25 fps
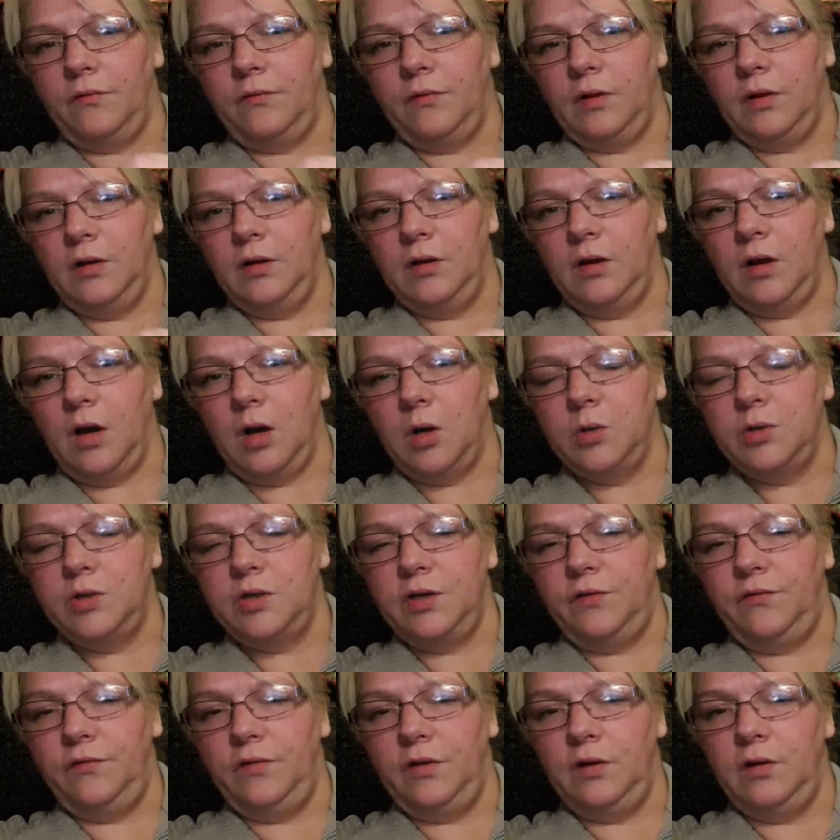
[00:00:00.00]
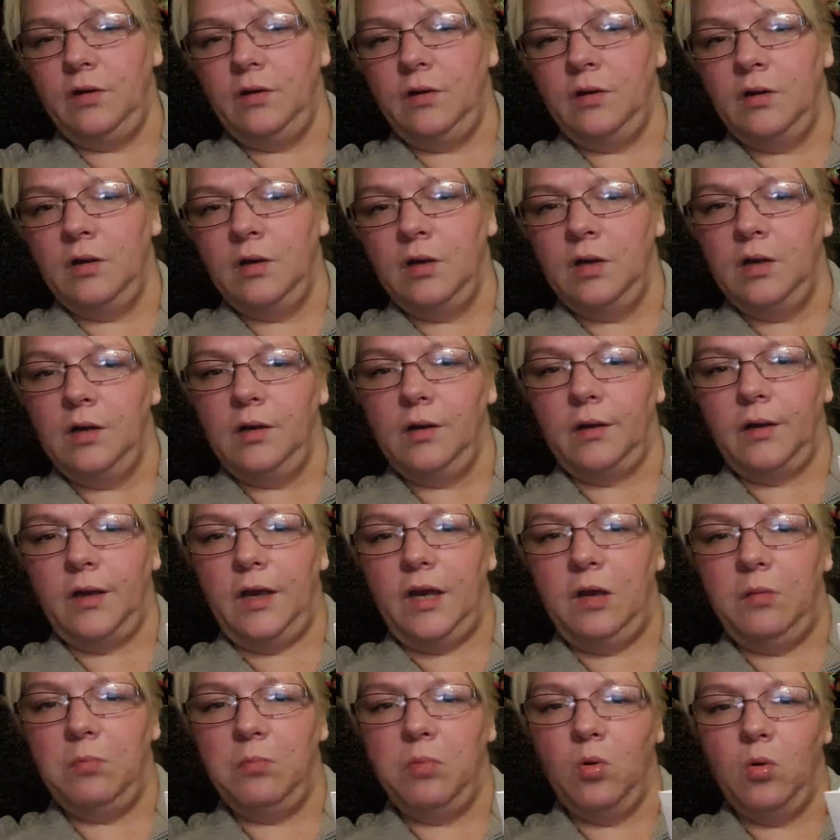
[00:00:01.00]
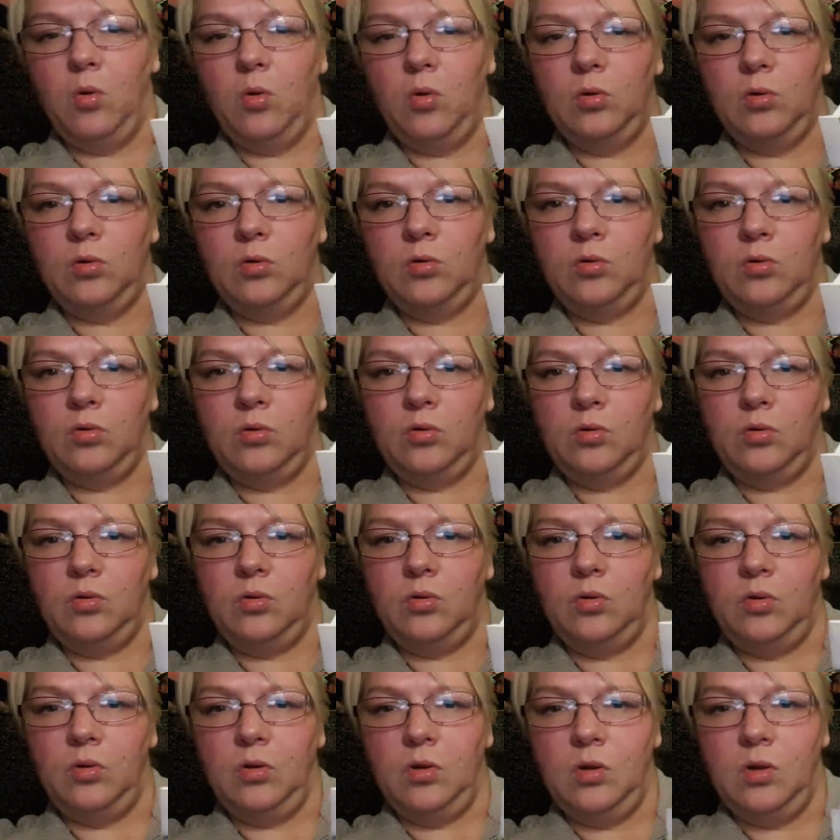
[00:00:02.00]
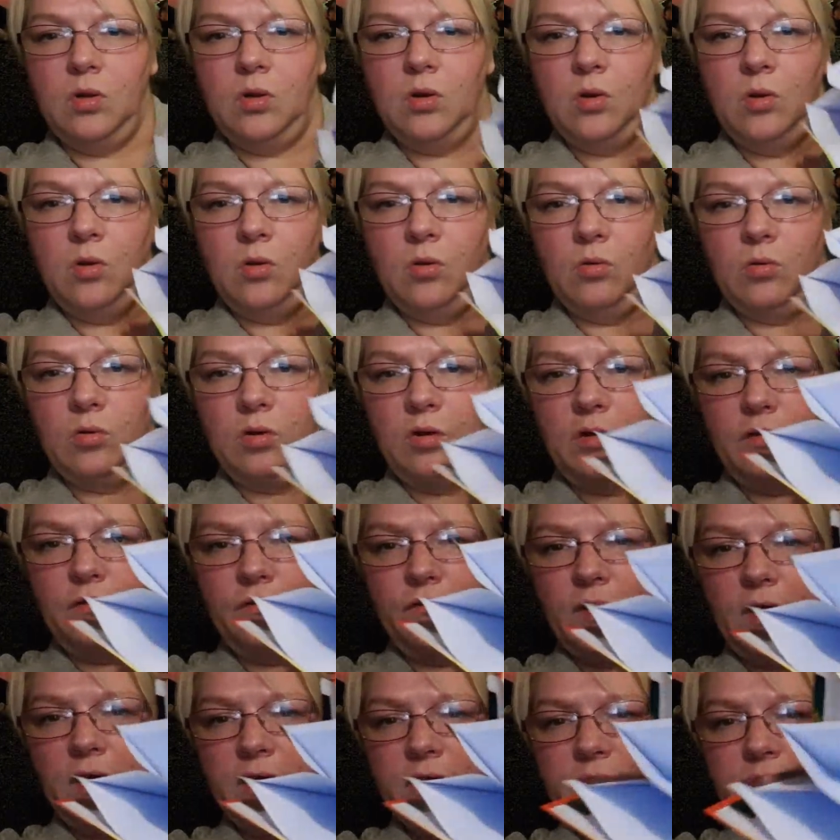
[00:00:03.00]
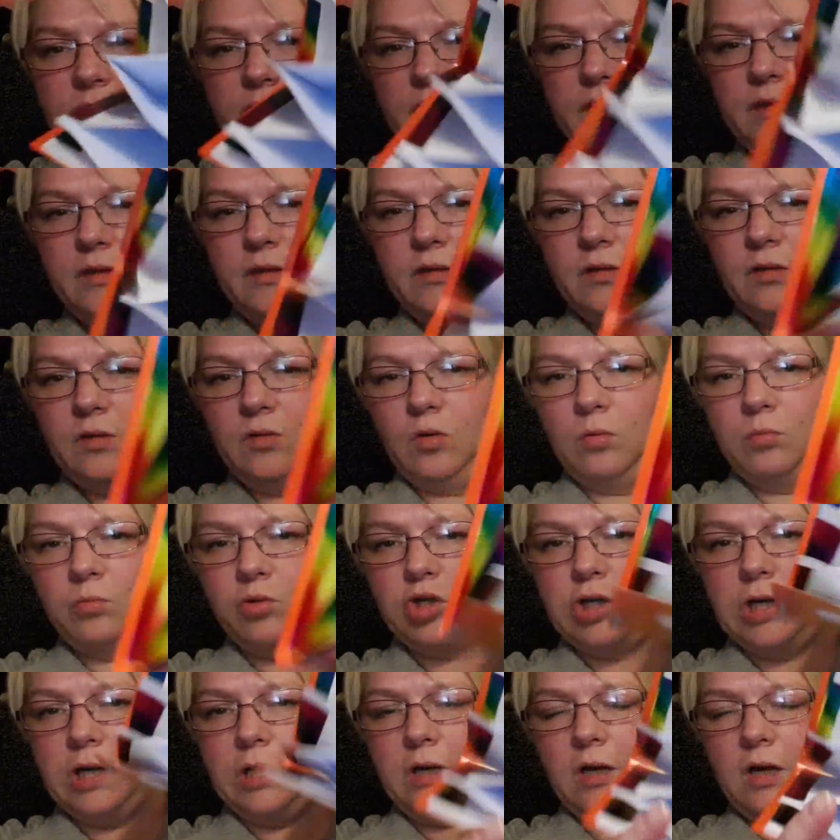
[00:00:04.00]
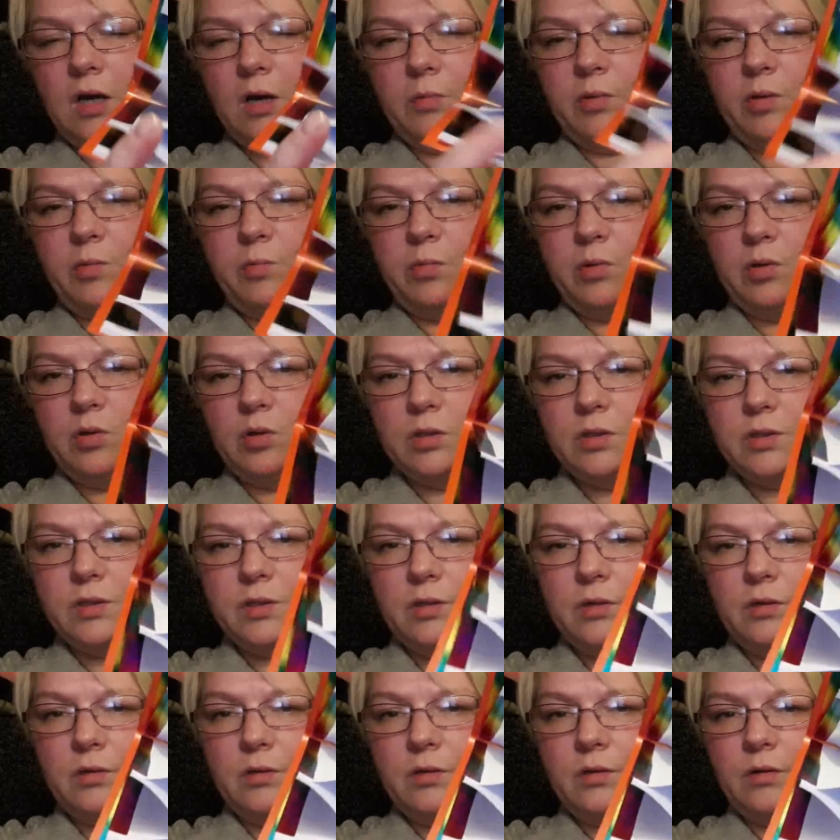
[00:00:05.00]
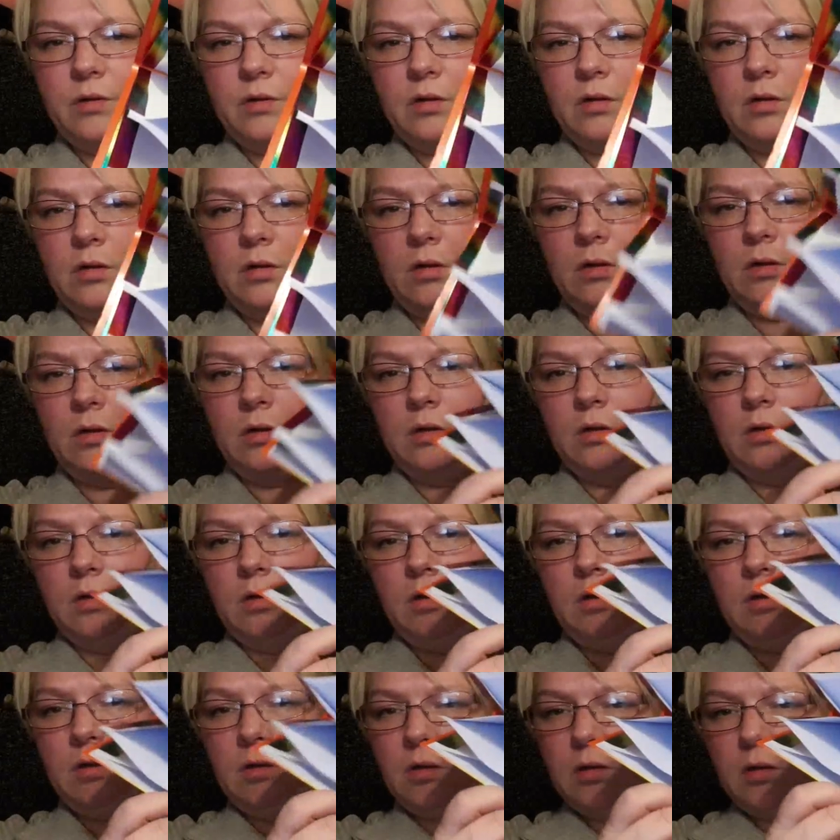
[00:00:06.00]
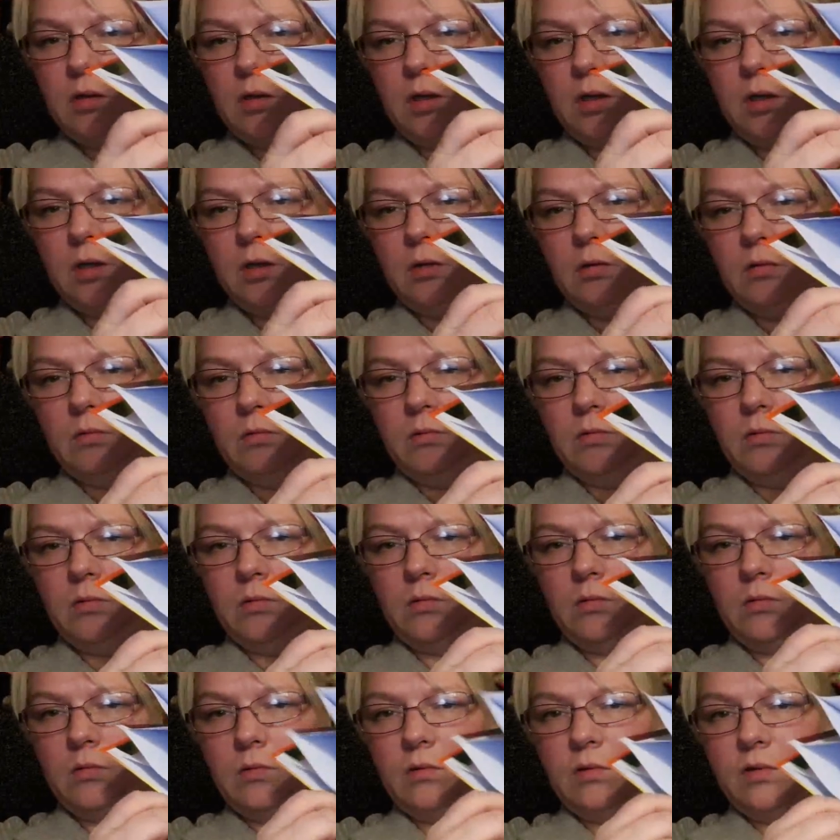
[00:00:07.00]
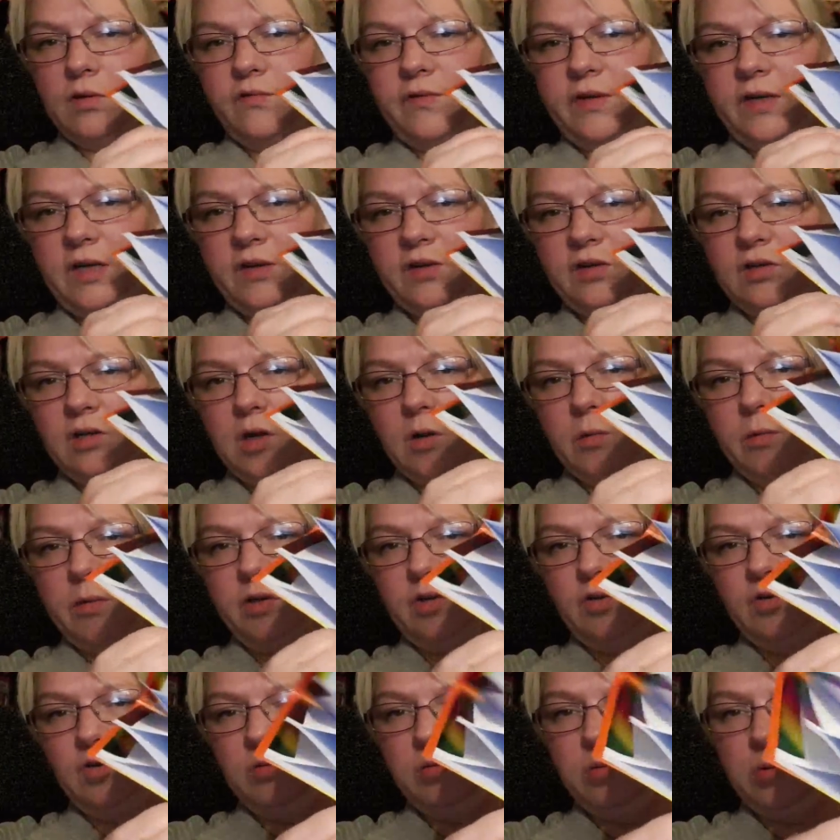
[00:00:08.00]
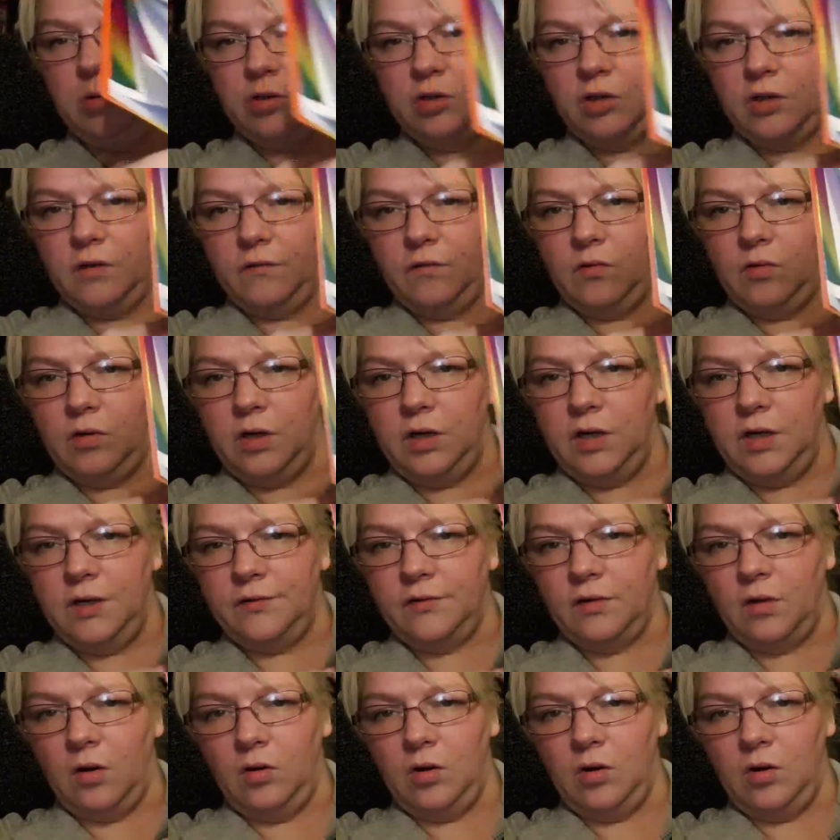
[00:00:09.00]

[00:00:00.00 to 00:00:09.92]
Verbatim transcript: äh, aussieht wie ein Regenbogen. Und weiße äh, Umschläge habe ich benutzt. Ja. Sonst wäre das, glaube ich, zu bunt geworden. Hier ist auch